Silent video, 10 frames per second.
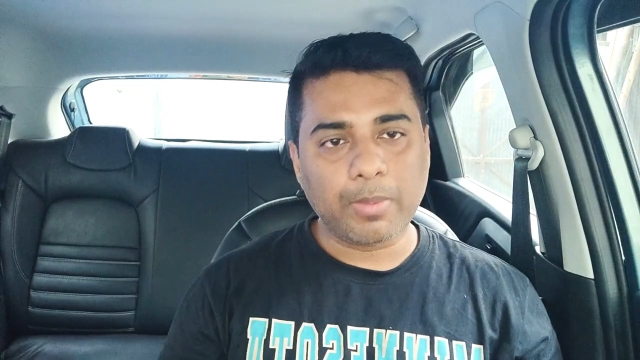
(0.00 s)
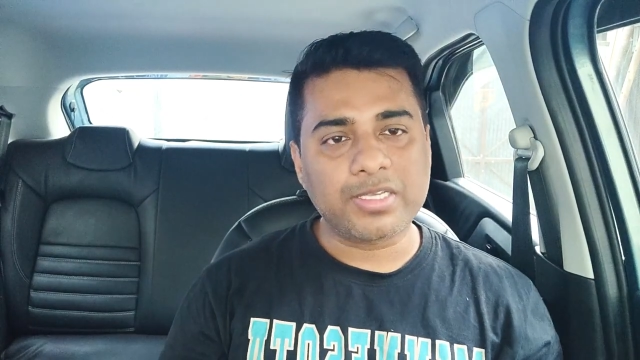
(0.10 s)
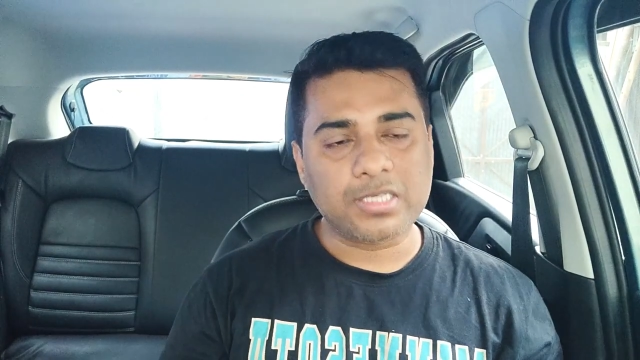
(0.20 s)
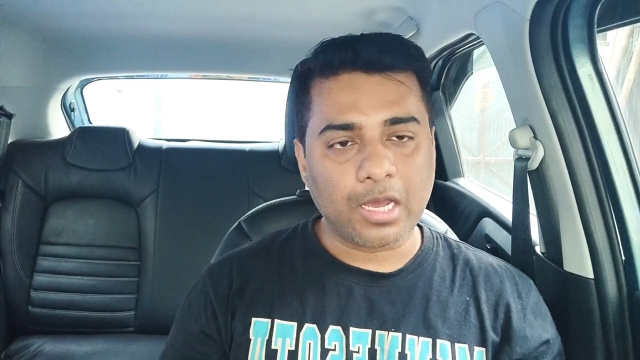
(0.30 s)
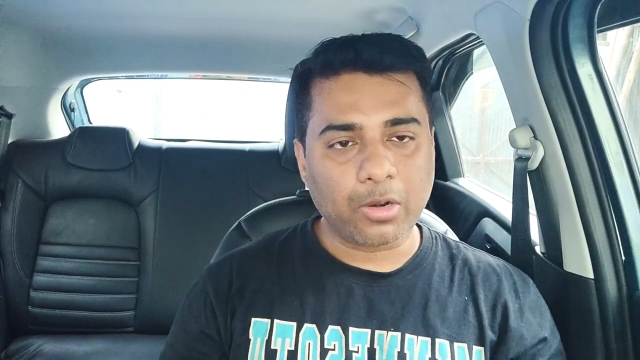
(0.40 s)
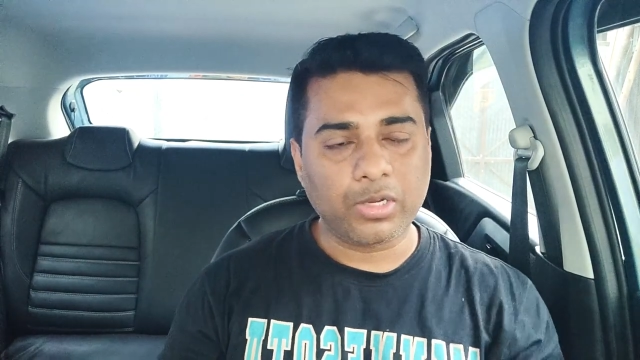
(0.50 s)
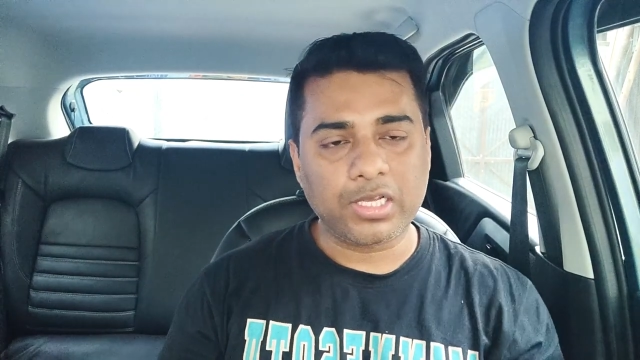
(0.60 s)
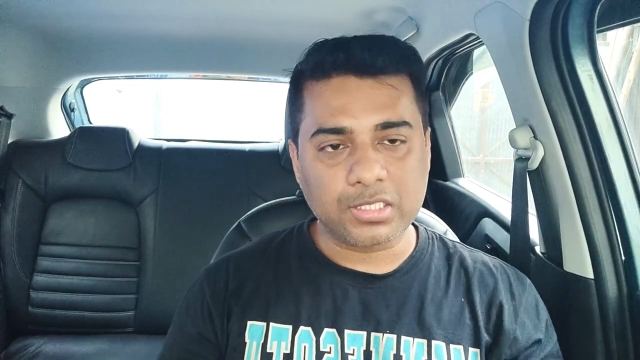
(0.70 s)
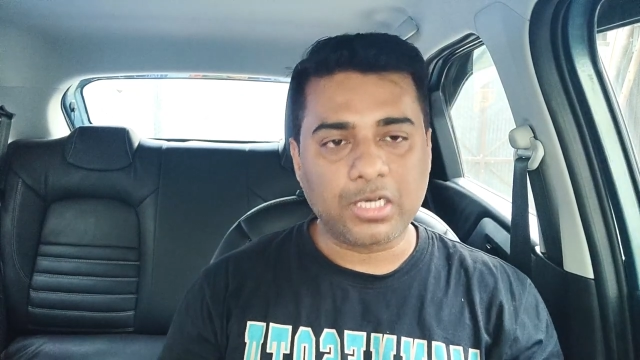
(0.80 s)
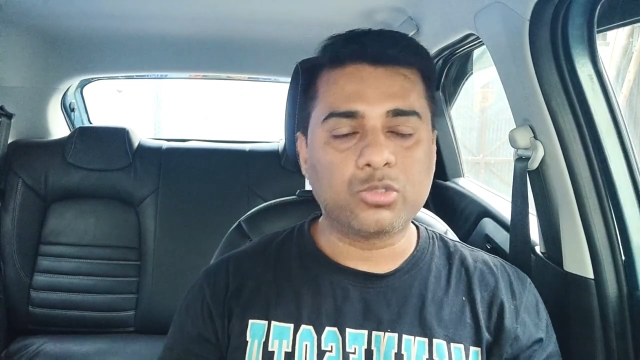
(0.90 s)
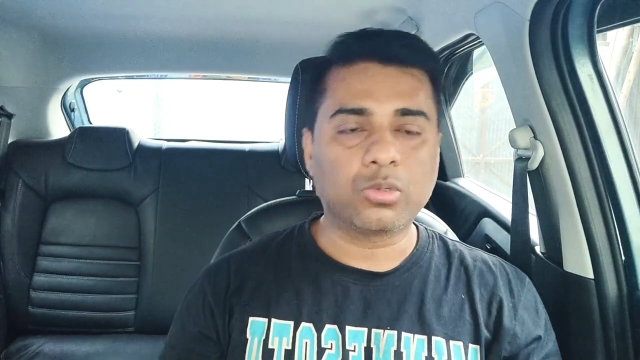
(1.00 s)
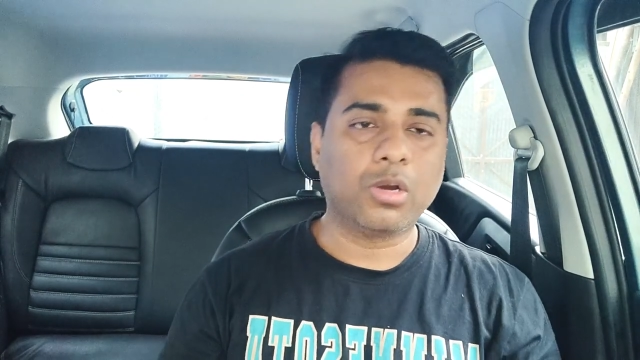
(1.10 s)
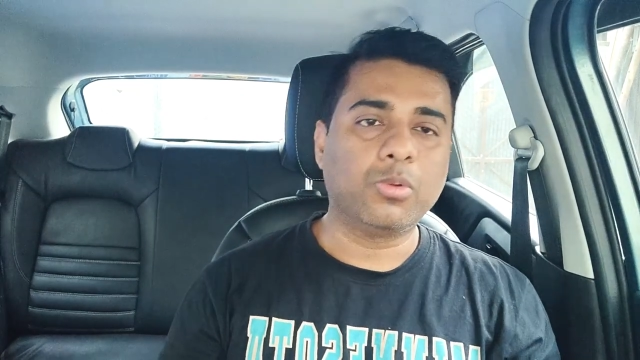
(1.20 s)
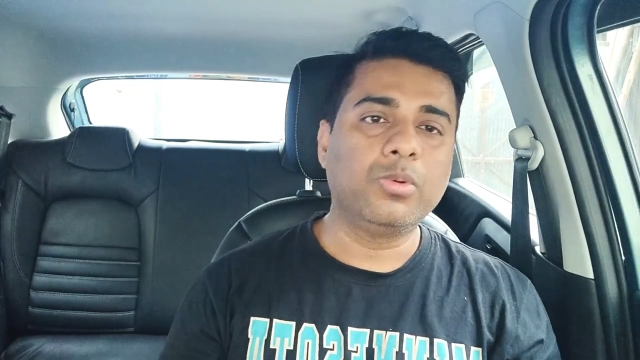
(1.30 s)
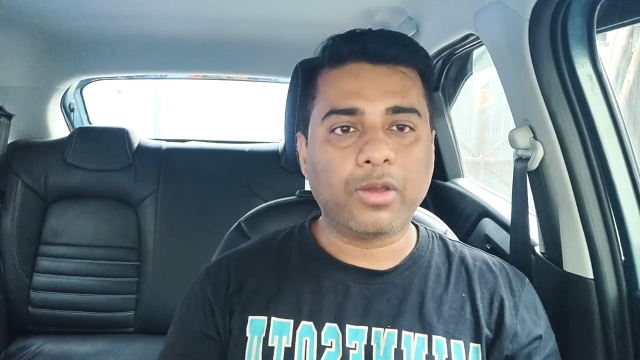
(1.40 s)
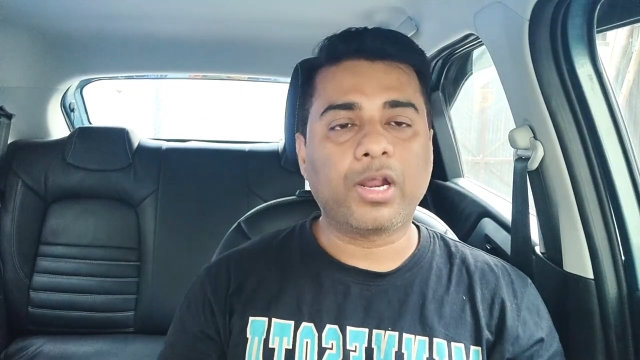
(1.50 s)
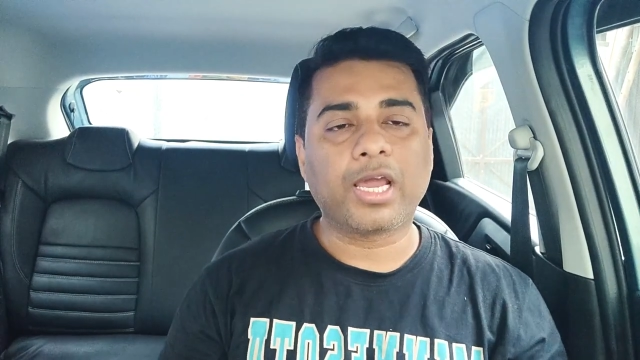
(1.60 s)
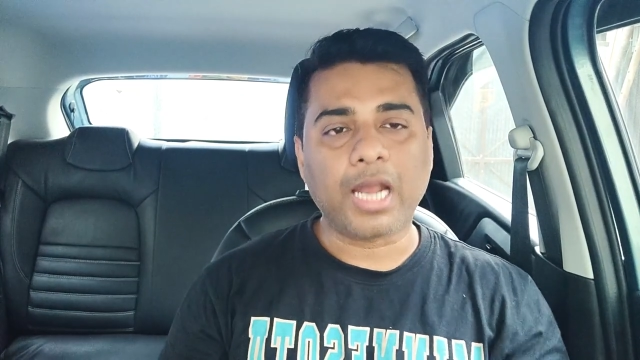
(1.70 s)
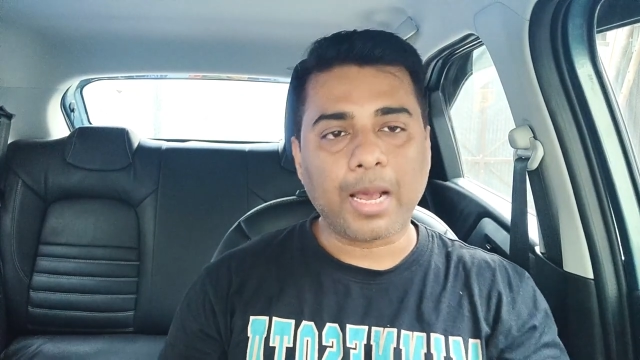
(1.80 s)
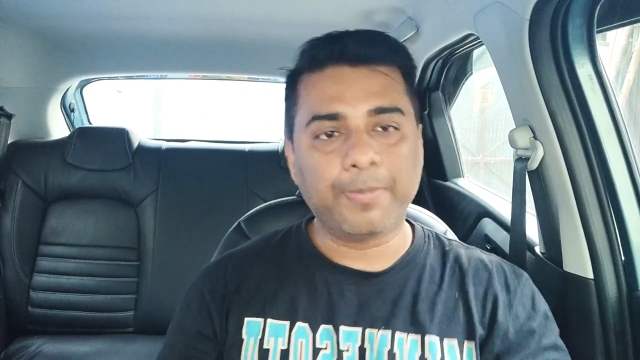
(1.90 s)
में मैं इस कार को टेस्ट कर चुका हूँ और
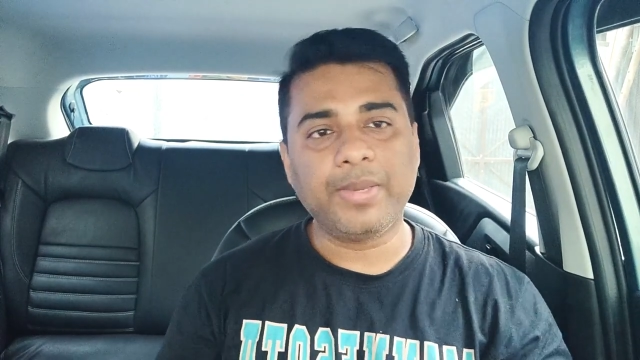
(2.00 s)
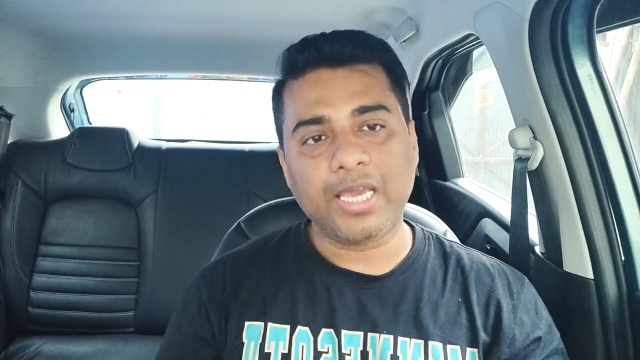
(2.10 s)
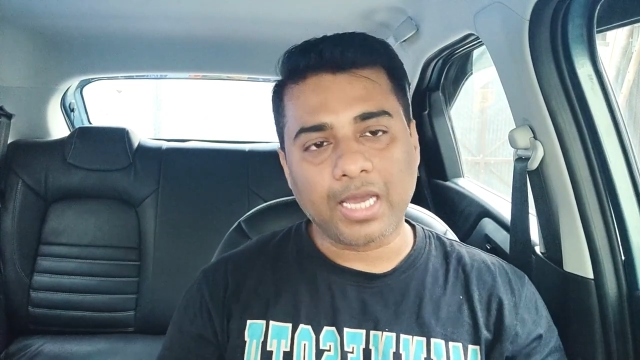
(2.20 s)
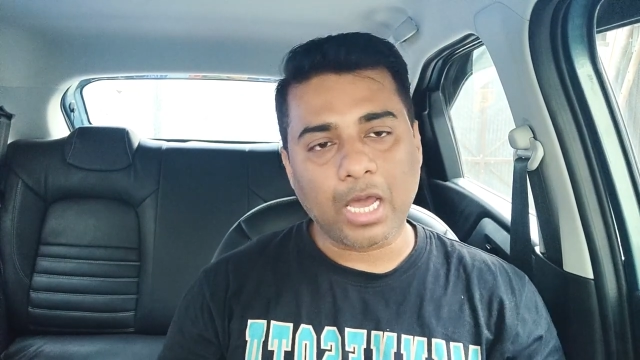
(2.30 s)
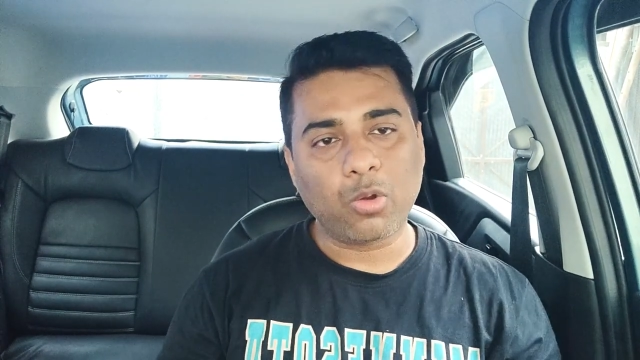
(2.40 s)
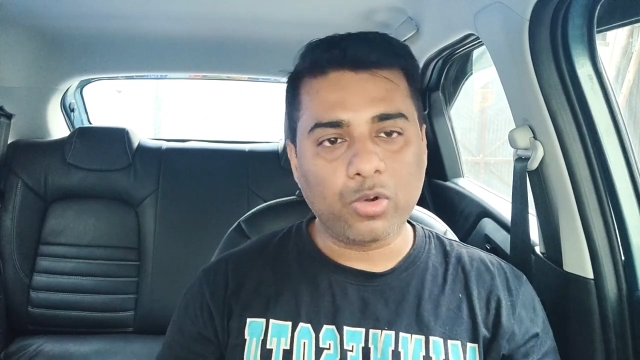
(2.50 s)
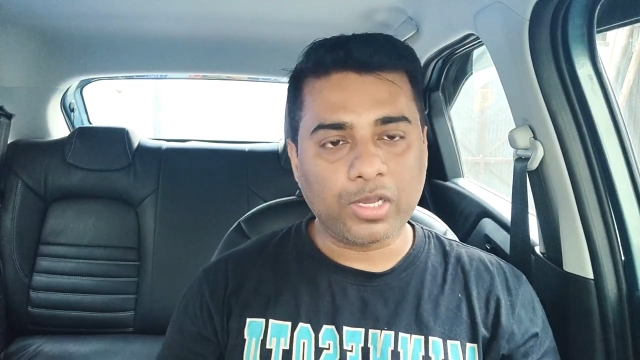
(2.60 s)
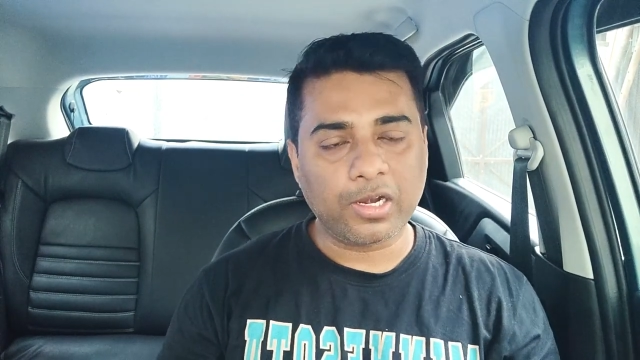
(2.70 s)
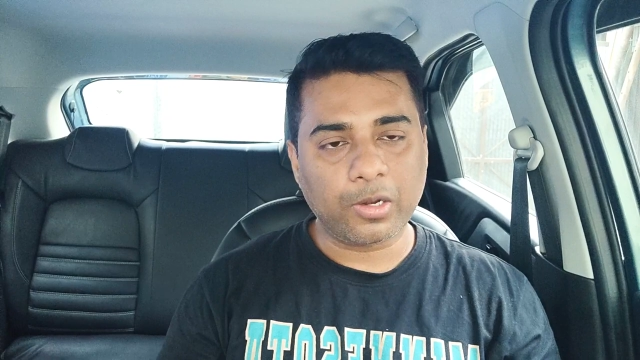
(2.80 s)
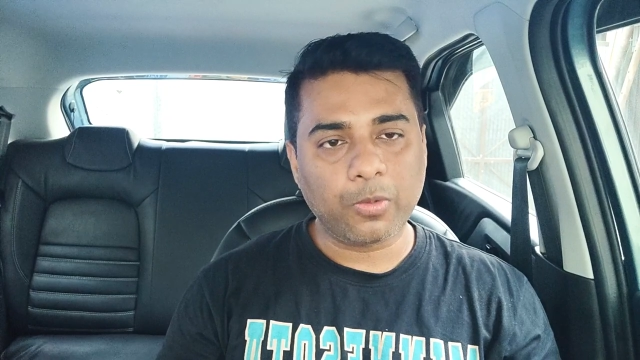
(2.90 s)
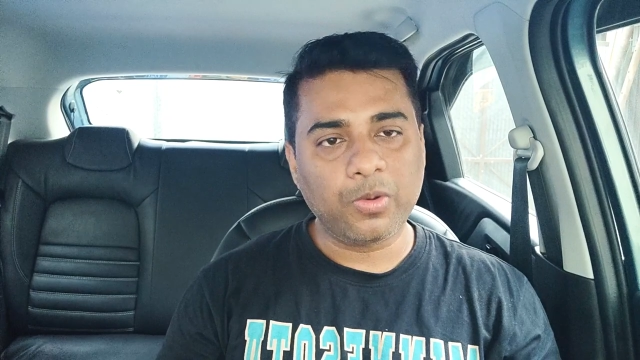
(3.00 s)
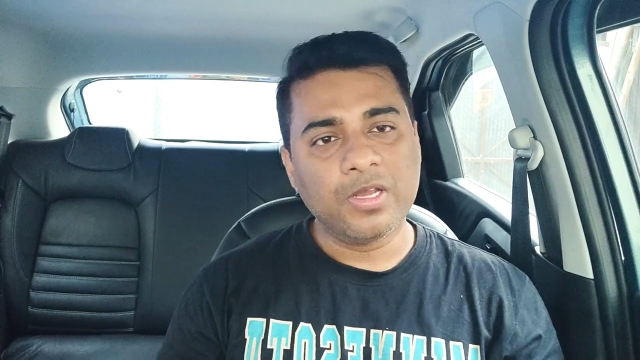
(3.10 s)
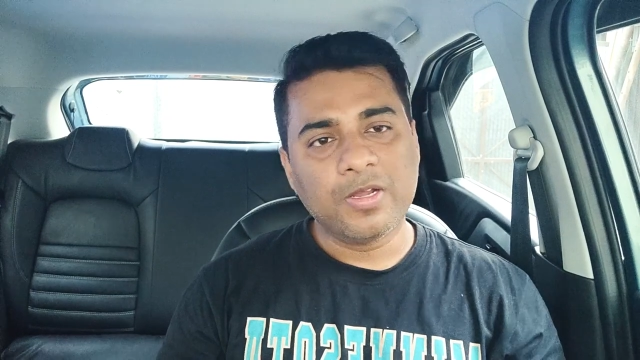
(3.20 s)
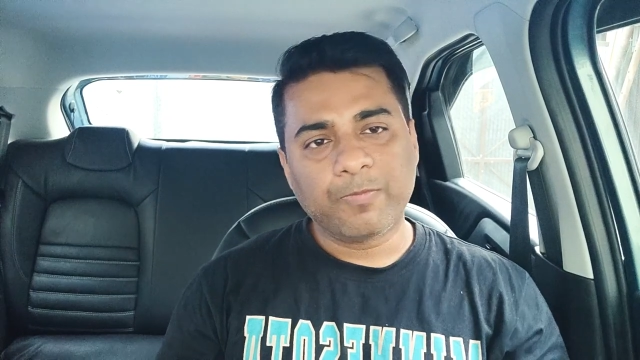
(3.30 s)
अगर आप भी ये कार ओन कर रहे हो